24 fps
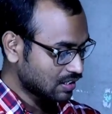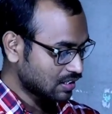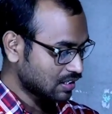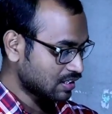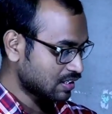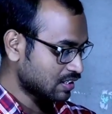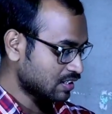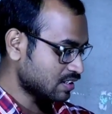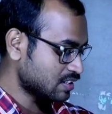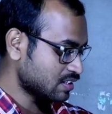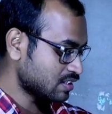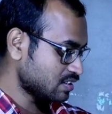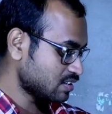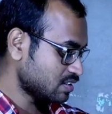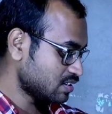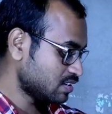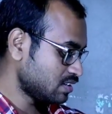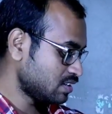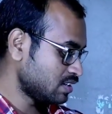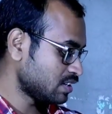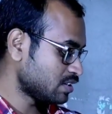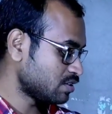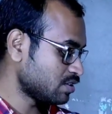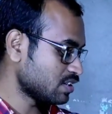আর
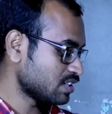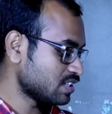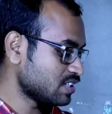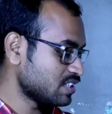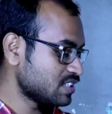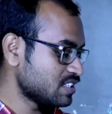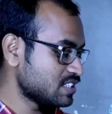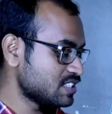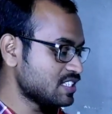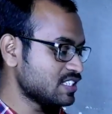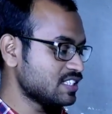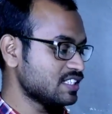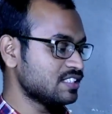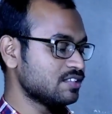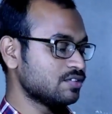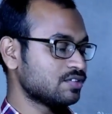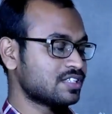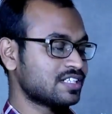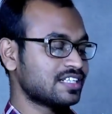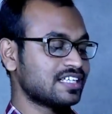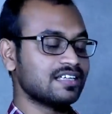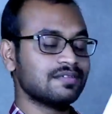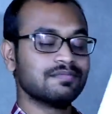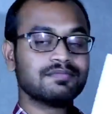রিকগনাইজিং
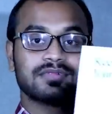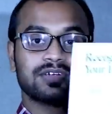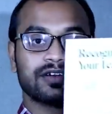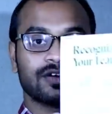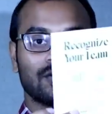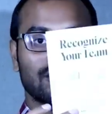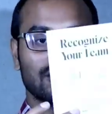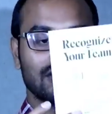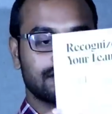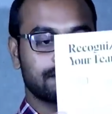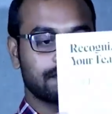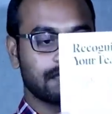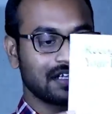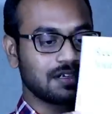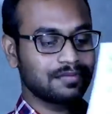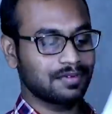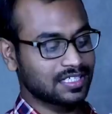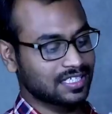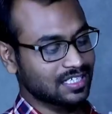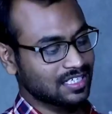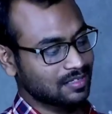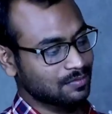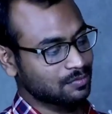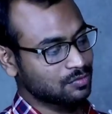ইয়োর টিম গোল্ড প্লে
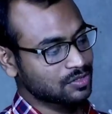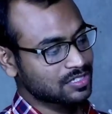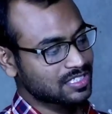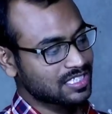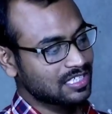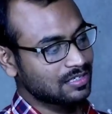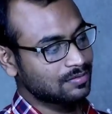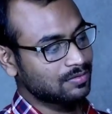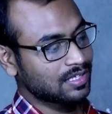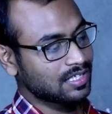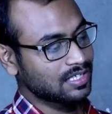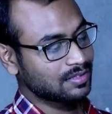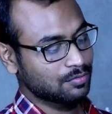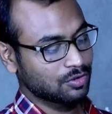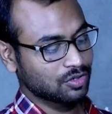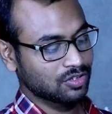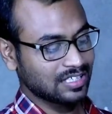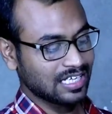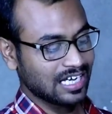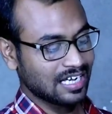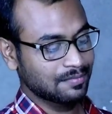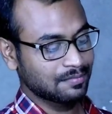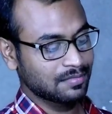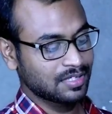বাটন এবং সিলভার এবং
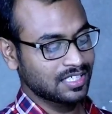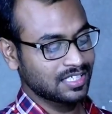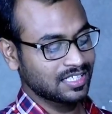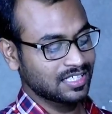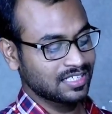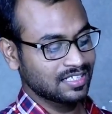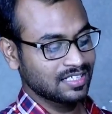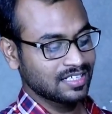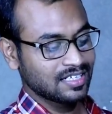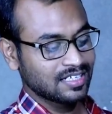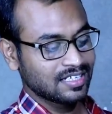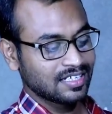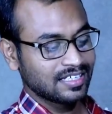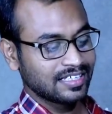ডায়মন্ডের